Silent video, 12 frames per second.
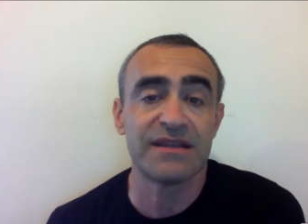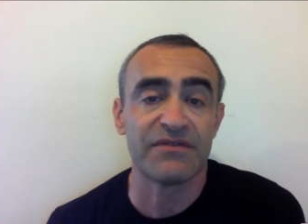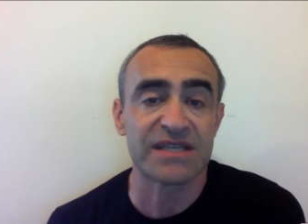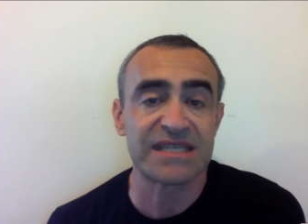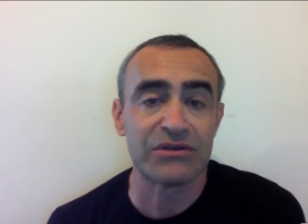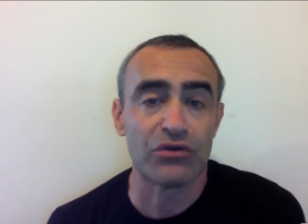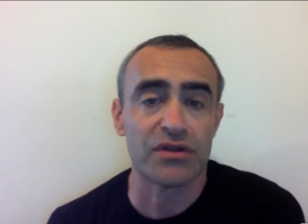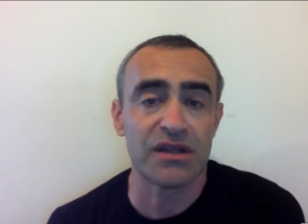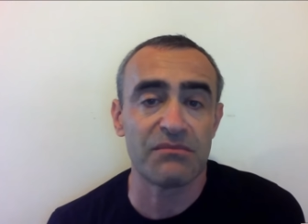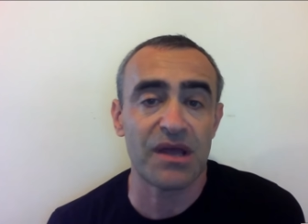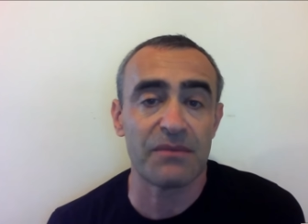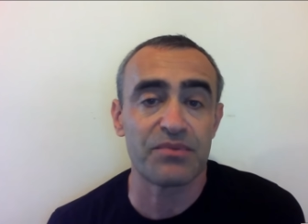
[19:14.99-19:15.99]

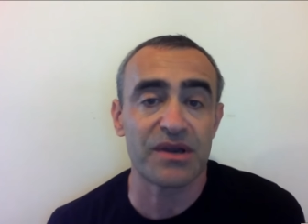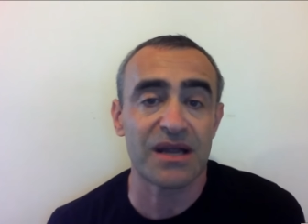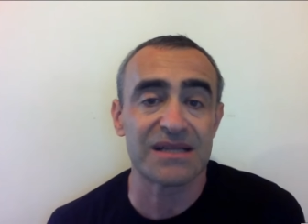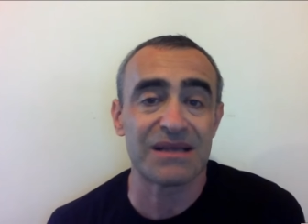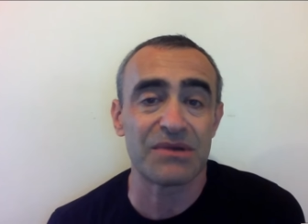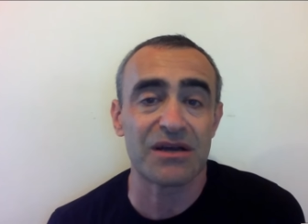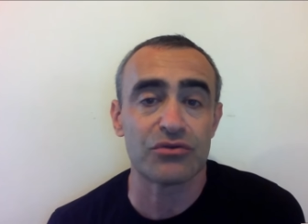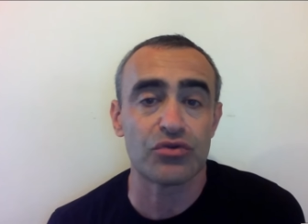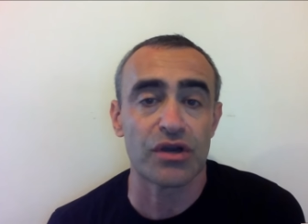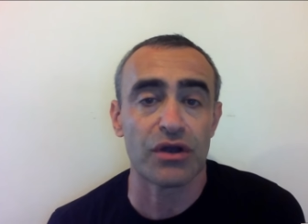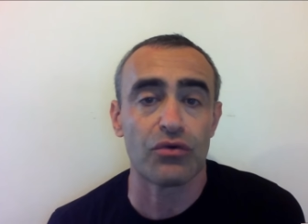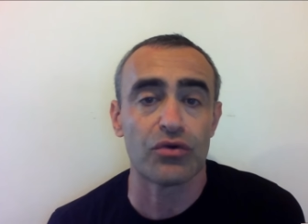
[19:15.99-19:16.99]
диверсионными операциями,
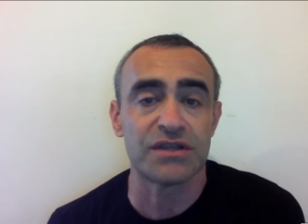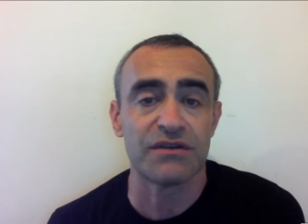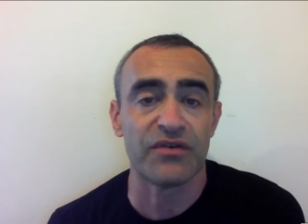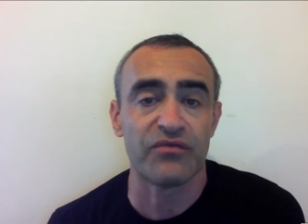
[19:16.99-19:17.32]
которые хоть